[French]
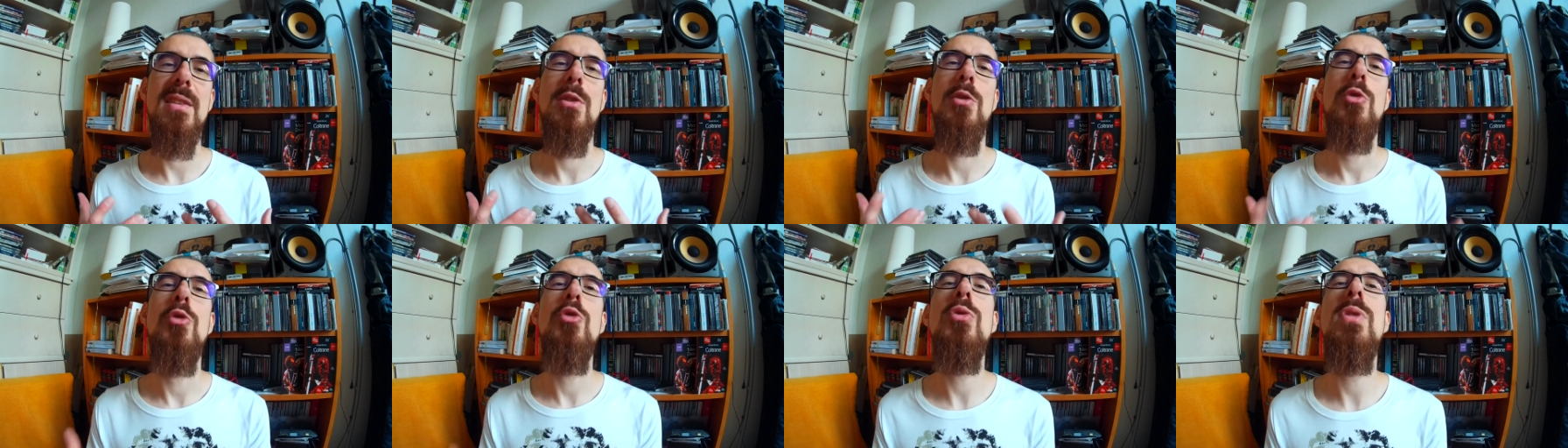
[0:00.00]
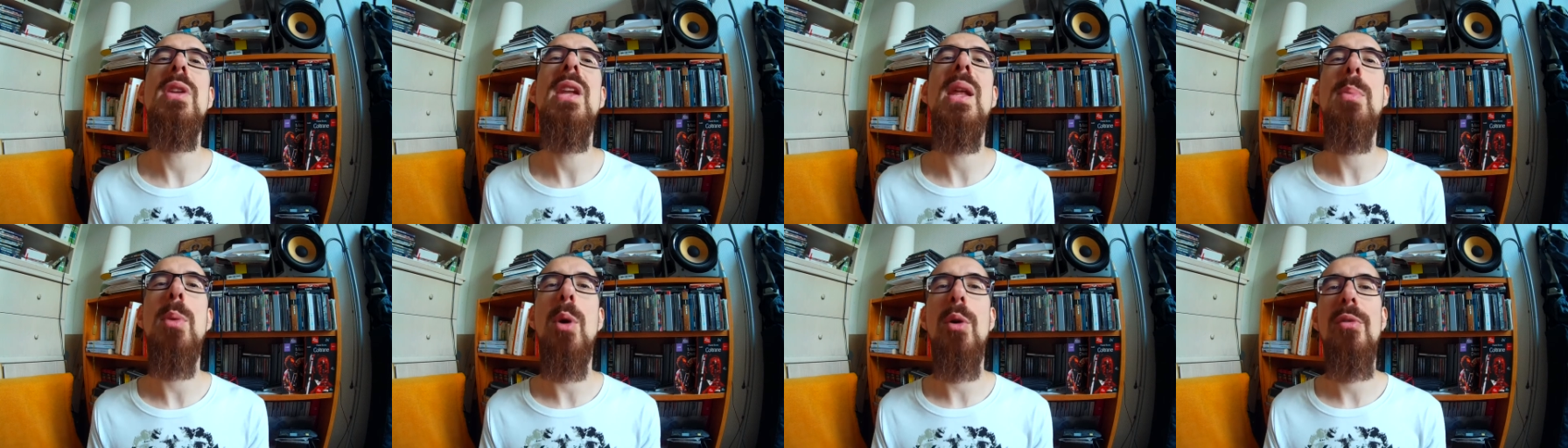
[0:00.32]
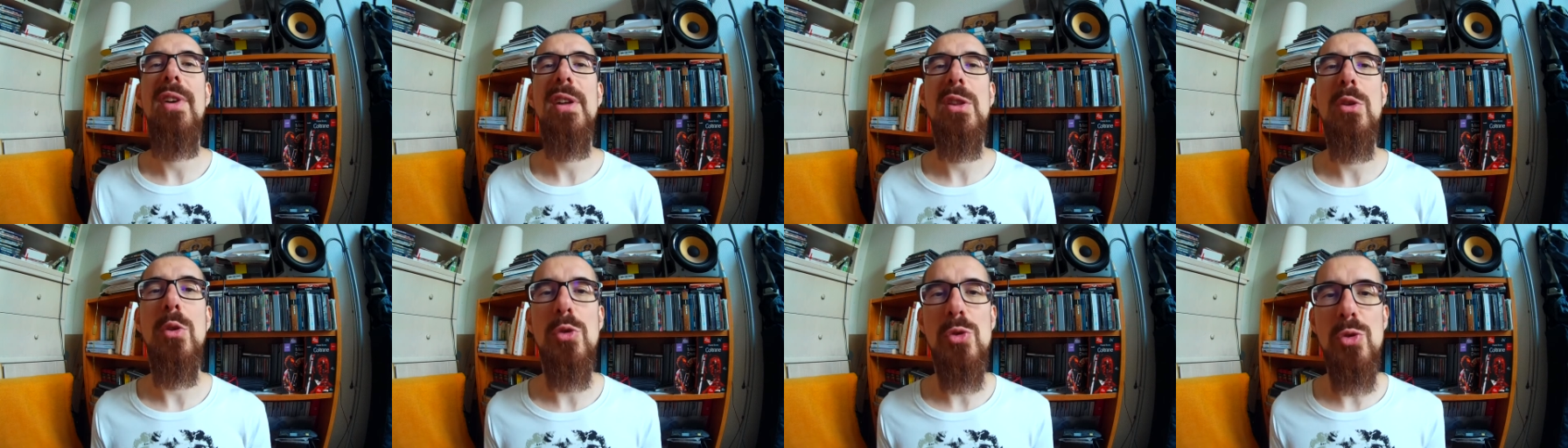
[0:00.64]
nul n'est
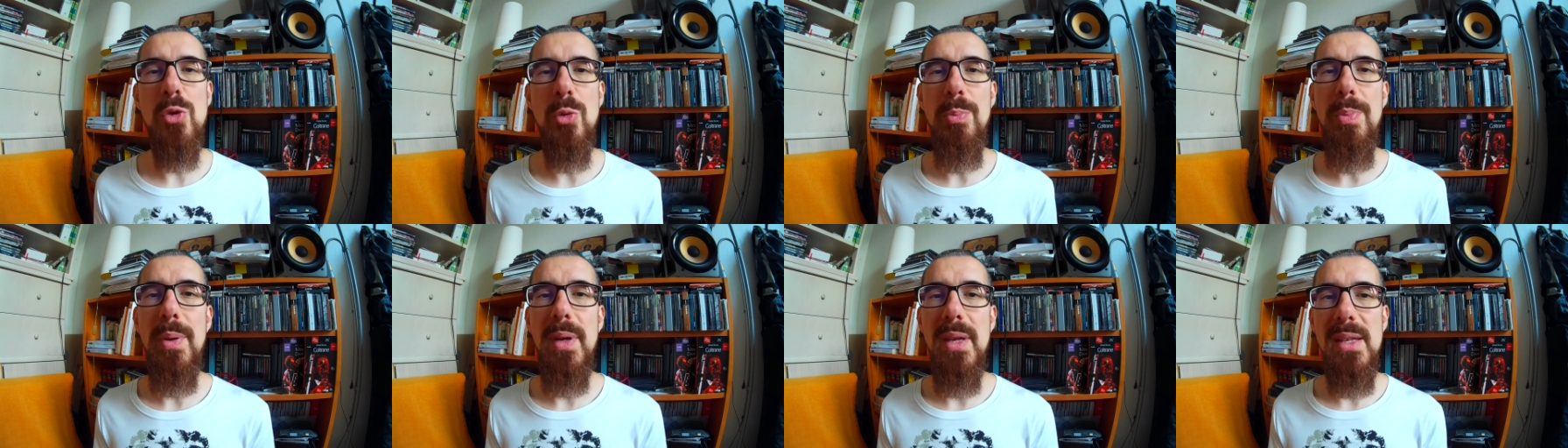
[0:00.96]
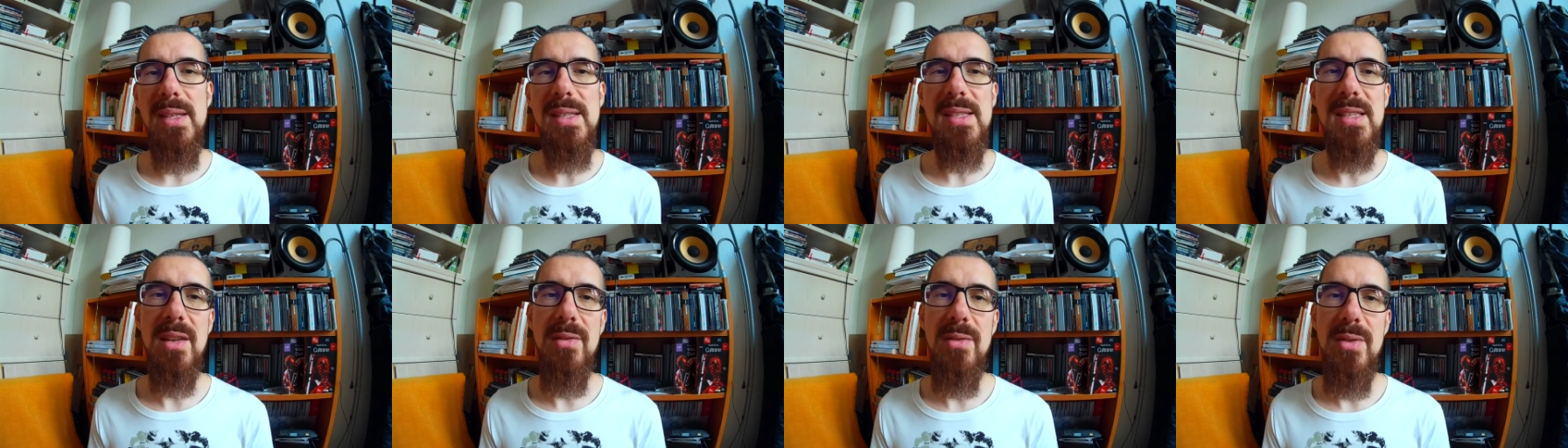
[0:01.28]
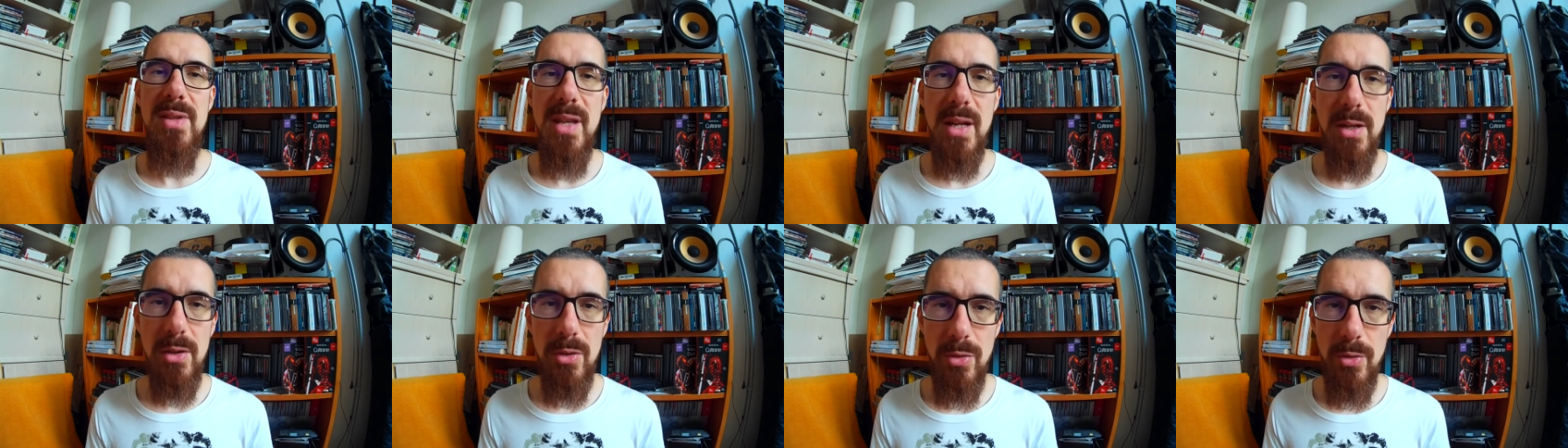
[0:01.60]
prophète en son pays, ça veut
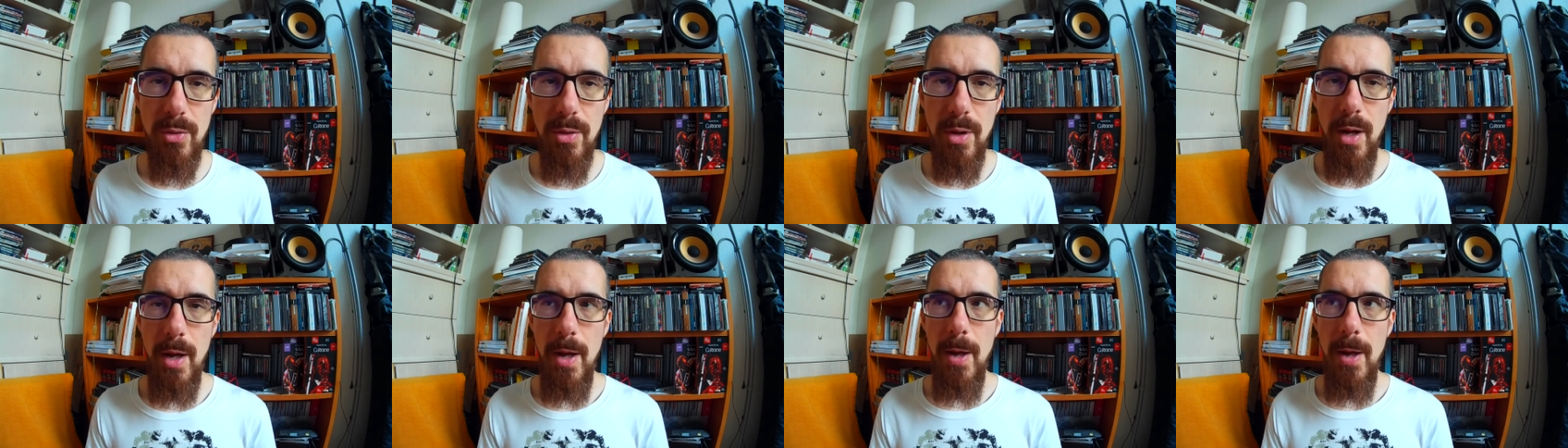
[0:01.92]
dire que,